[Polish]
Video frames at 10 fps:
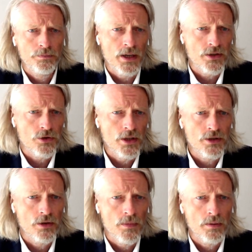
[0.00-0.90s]
bardzo
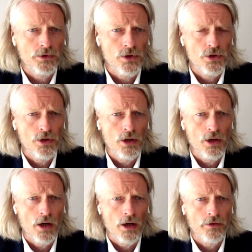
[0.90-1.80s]
często mamy do
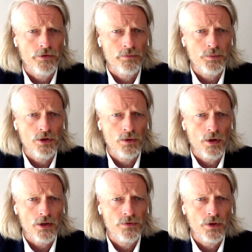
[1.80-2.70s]
czynienia w
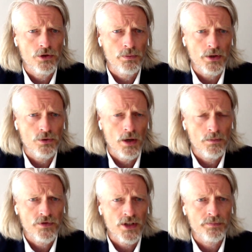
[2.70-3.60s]
przedsiębiorstwie, gdzie
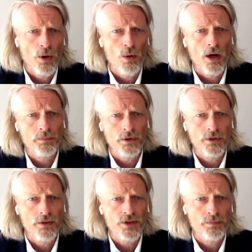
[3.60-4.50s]
pracujemy w zespołach,
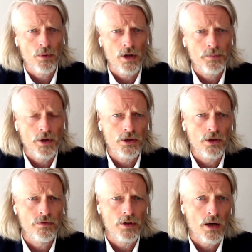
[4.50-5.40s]
prawda? W zespołach
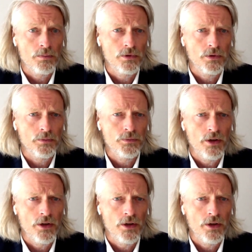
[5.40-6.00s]
projektowych, albo